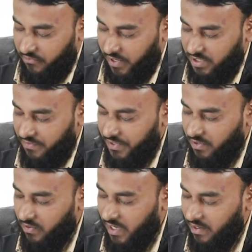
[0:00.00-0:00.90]
फर्स्ट
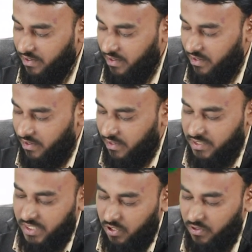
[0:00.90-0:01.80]
शिफ्टिंग होगा
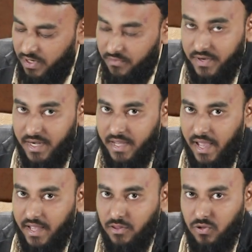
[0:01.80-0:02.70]
जीरो टू इन्फिनिटी
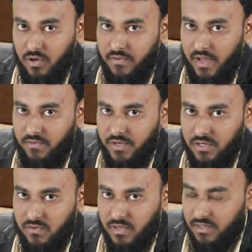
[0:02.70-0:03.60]
आया तो
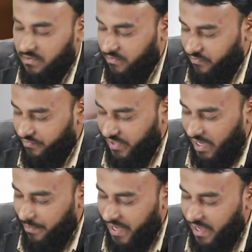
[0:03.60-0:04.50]
इवेल्युएशन होगा
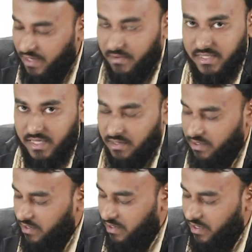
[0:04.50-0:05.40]
यहाँ पे है नहीं वैसा
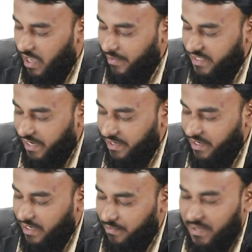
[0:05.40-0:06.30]
यहाँ पे साइन
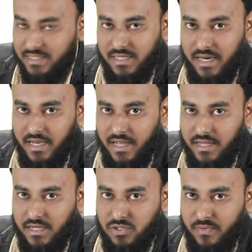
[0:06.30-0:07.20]
टी का लेप्लास निकलेगा
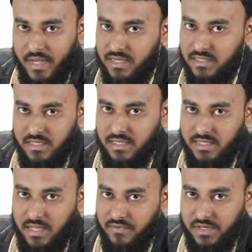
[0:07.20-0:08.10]
ई रेस टू माइनस टी के
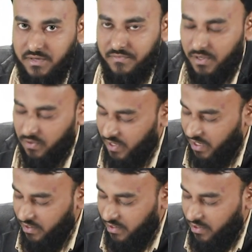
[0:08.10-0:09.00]
साथ फर्स्ट शिफ्टिंग
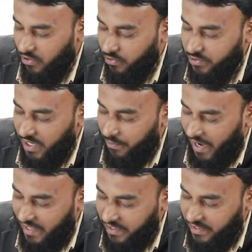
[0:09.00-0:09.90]
होगा उसके
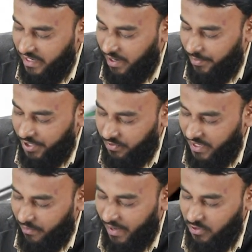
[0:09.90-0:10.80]
बाद इतना कंप्लीट
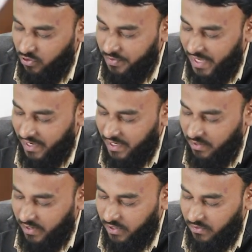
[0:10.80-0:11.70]
होने के बाद तुम क्या
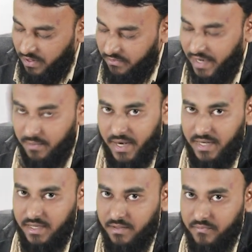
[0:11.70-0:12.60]
करने वाले हो डिवाइड बाई टी